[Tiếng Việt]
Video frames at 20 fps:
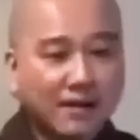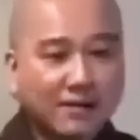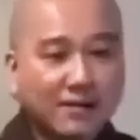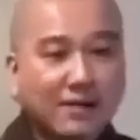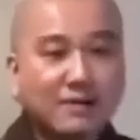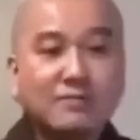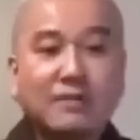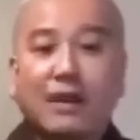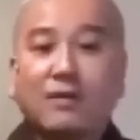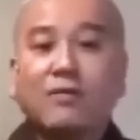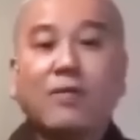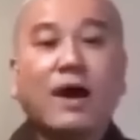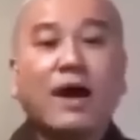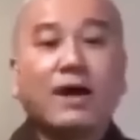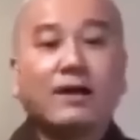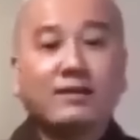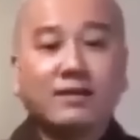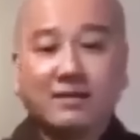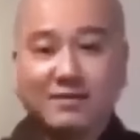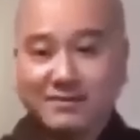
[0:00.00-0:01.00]
Nhưng mà qua
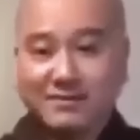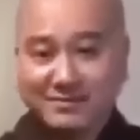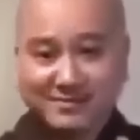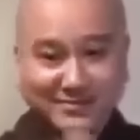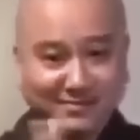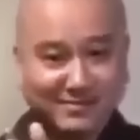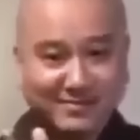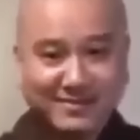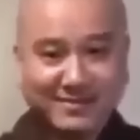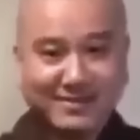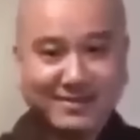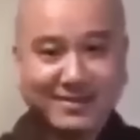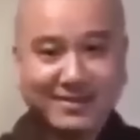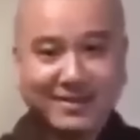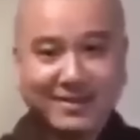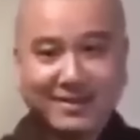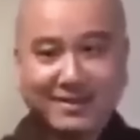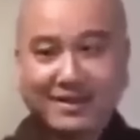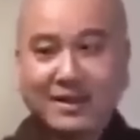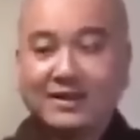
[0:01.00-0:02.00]
rồi,
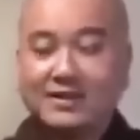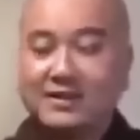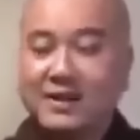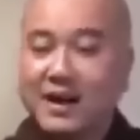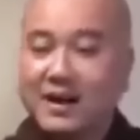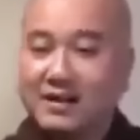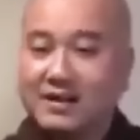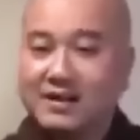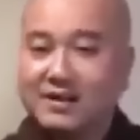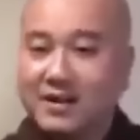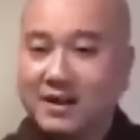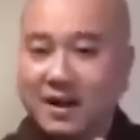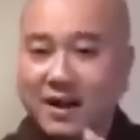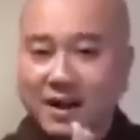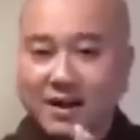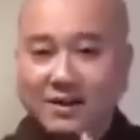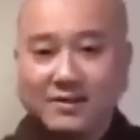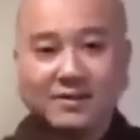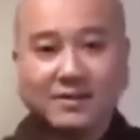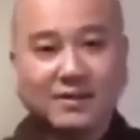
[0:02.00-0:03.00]
cái cơ đó nó
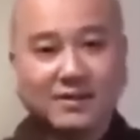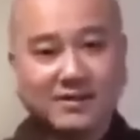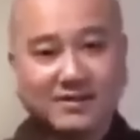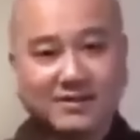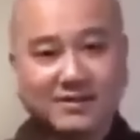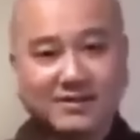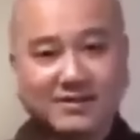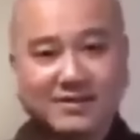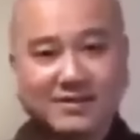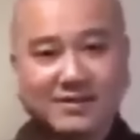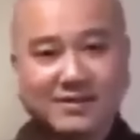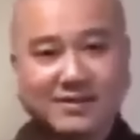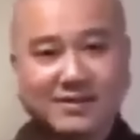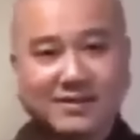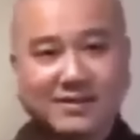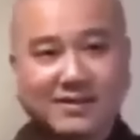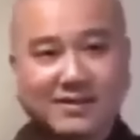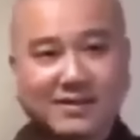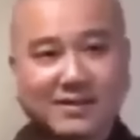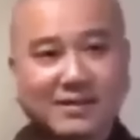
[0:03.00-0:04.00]
hết rồi,
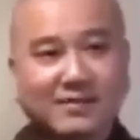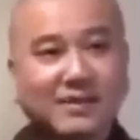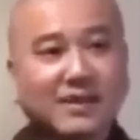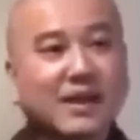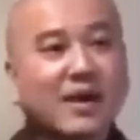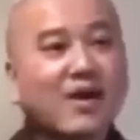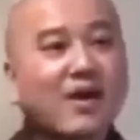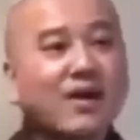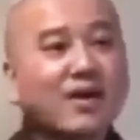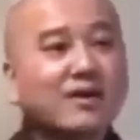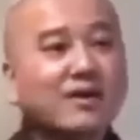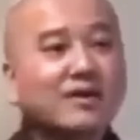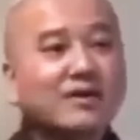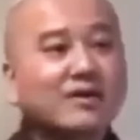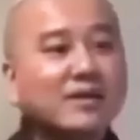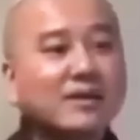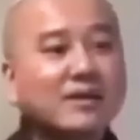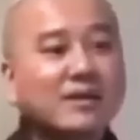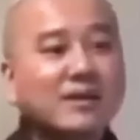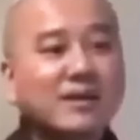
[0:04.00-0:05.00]
chứ bây giờ hỏi
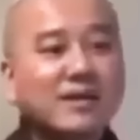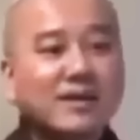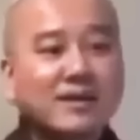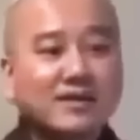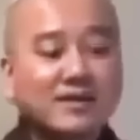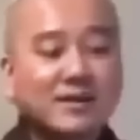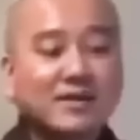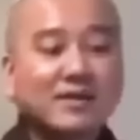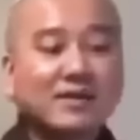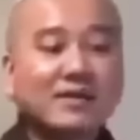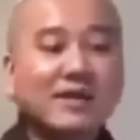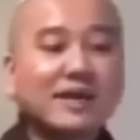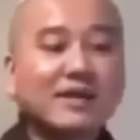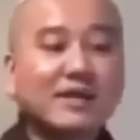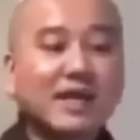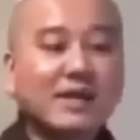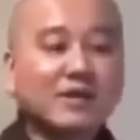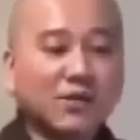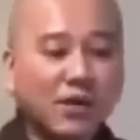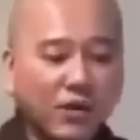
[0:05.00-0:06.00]
nữa. Cho nên các
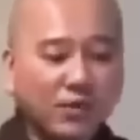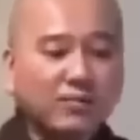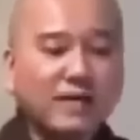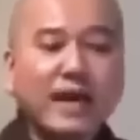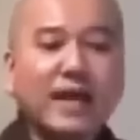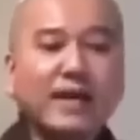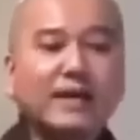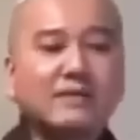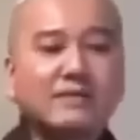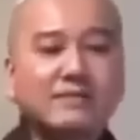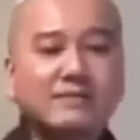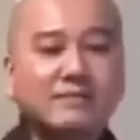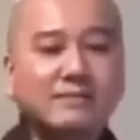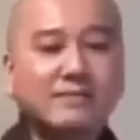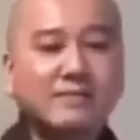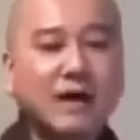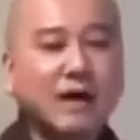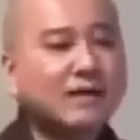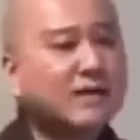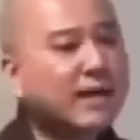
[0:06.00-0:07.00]
ngài đốn ngay.
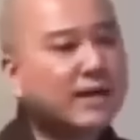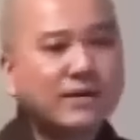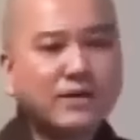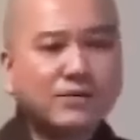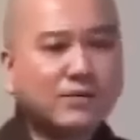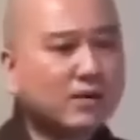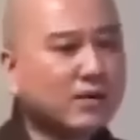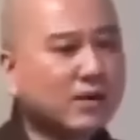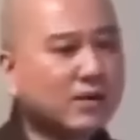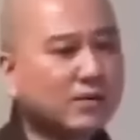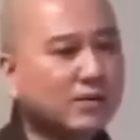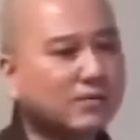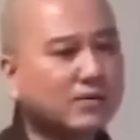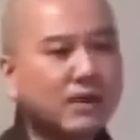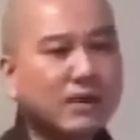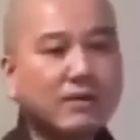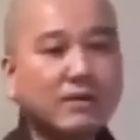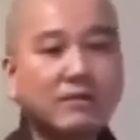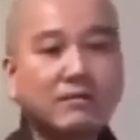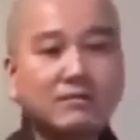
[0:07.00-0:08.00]
Ở đây đâu có cái tùng
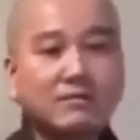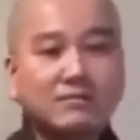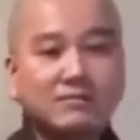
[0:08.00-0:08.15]
nào đâu.